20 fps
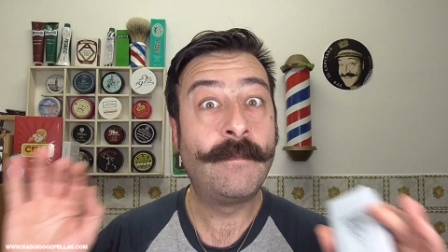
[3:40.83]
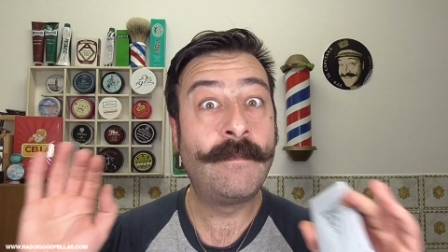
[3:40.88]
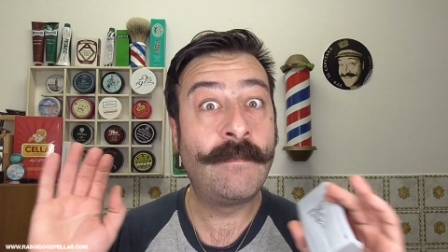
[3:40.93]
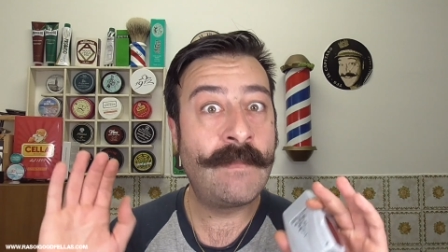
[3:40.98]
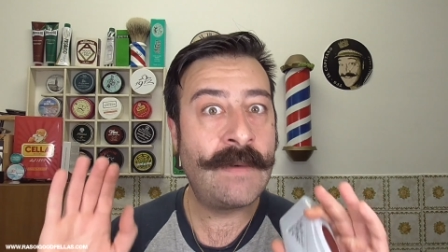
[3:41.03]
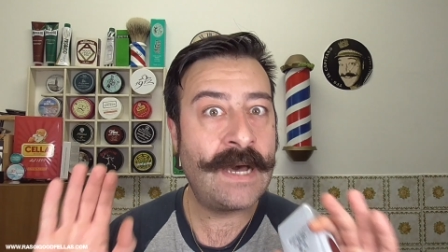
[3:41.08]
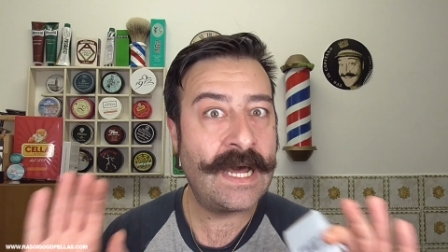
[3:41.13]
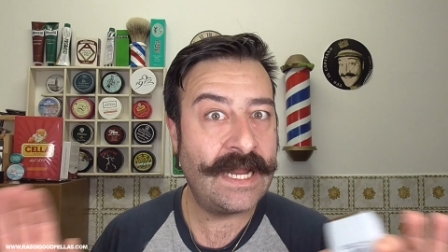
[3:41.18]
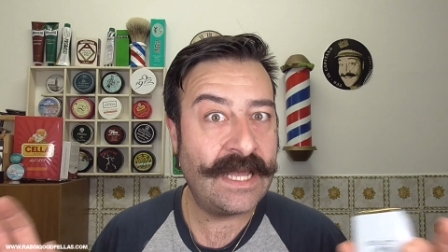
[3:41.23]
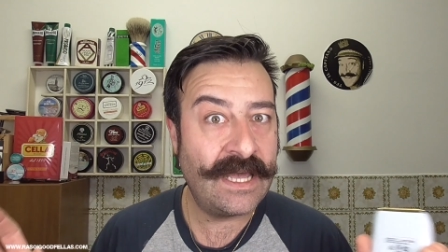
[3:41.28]

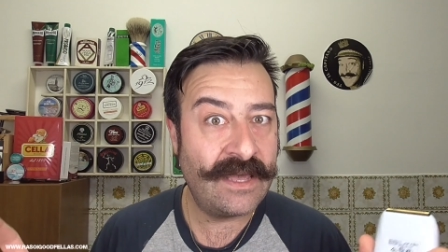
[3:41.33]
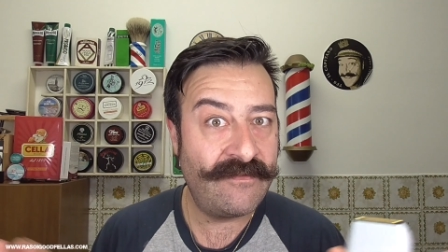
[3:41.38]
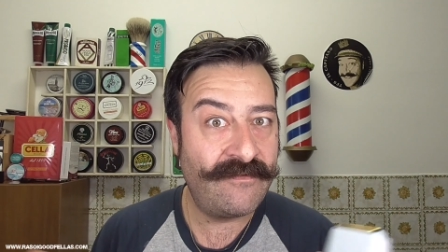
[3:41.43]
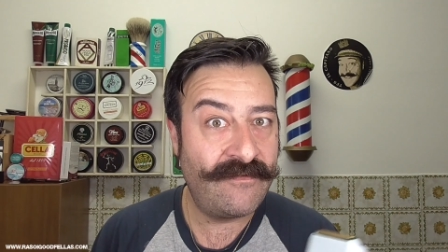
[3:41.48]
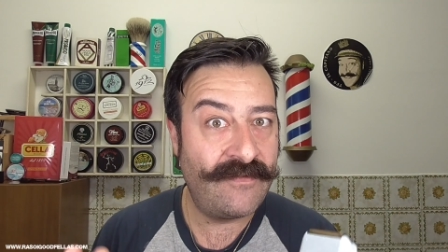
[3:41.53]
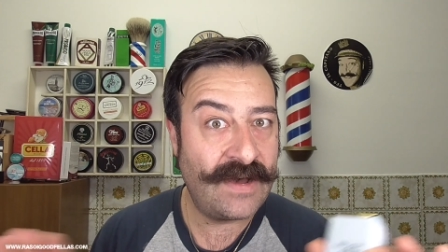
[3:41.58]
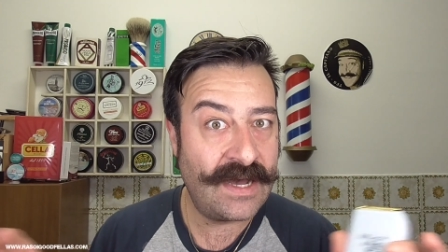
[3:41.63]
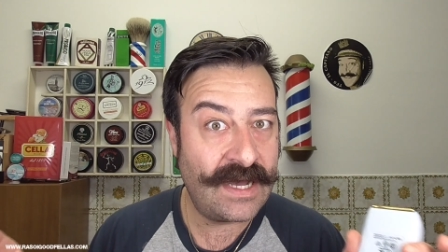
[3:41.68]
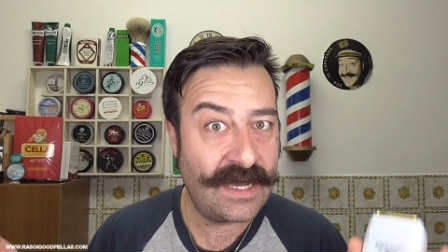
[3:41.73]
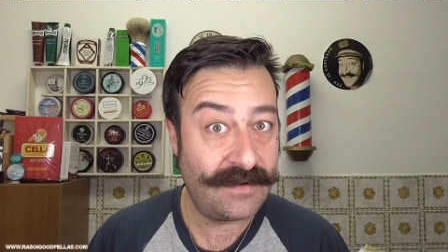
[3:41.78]
male che
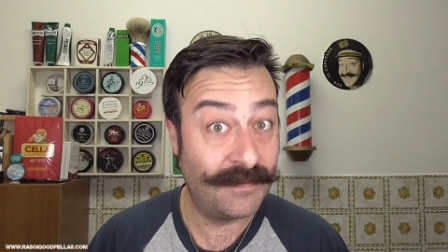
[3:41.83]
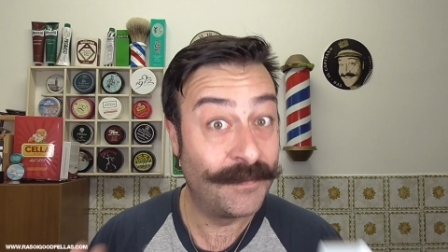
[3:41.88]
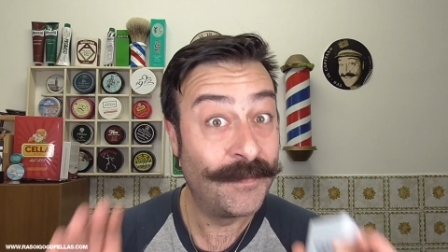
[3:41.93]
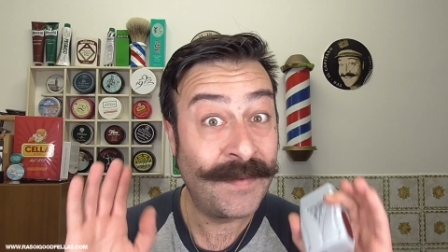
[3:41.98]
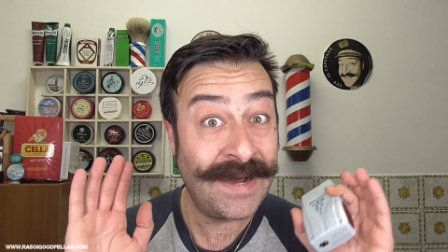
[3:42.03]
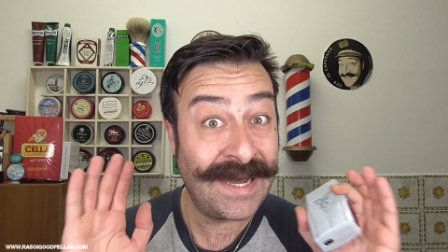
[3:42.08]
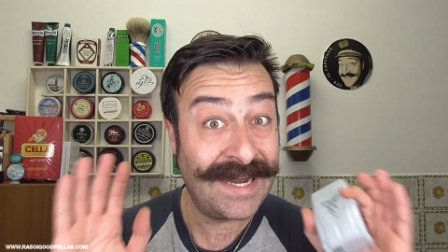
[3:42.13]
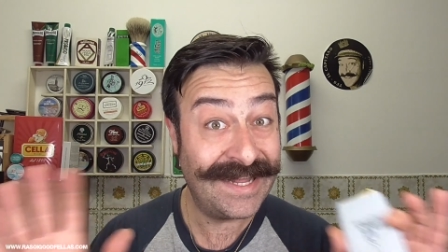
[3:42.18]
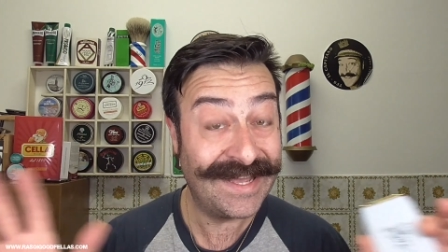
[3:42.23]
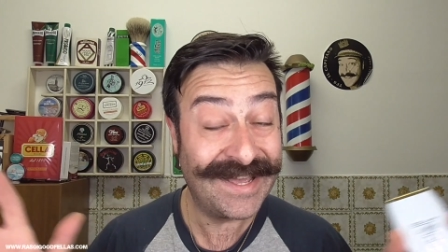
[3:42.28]
va,
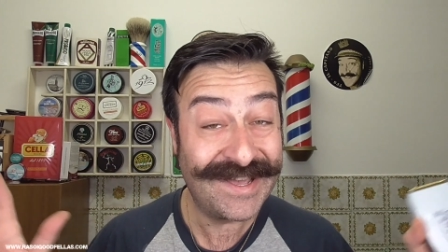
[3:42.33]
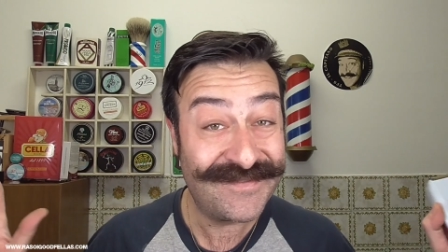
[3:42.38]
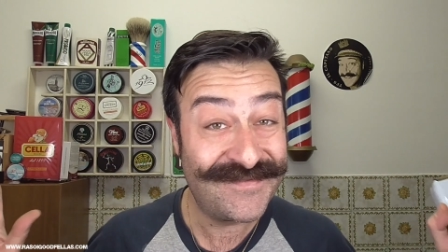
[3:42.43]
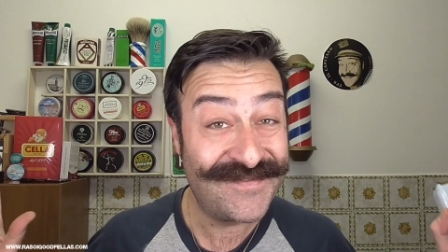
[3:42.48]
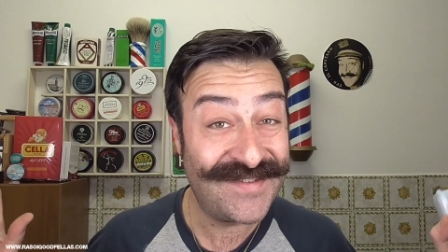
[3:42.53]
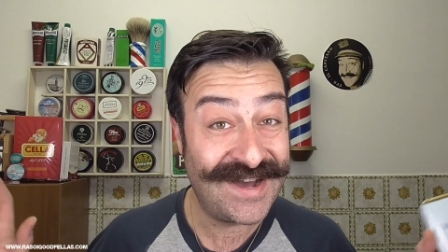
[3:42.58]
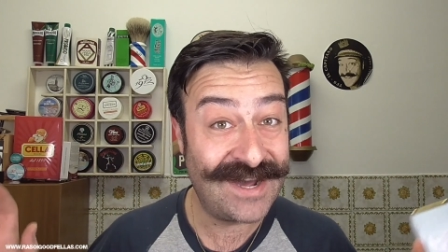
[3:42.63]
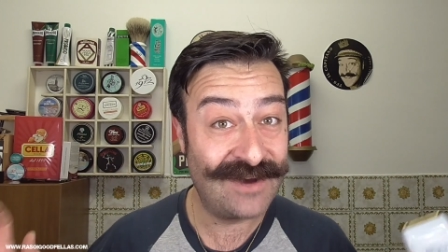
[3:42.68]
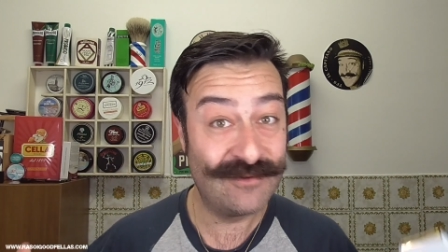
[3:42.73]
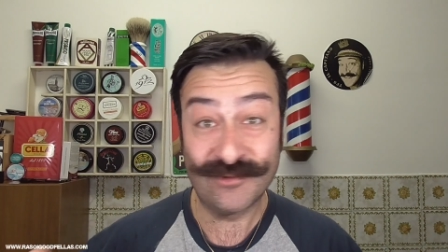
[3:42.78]
male che
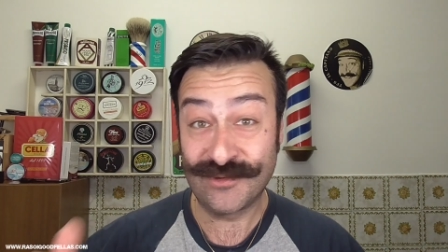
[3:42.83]
va,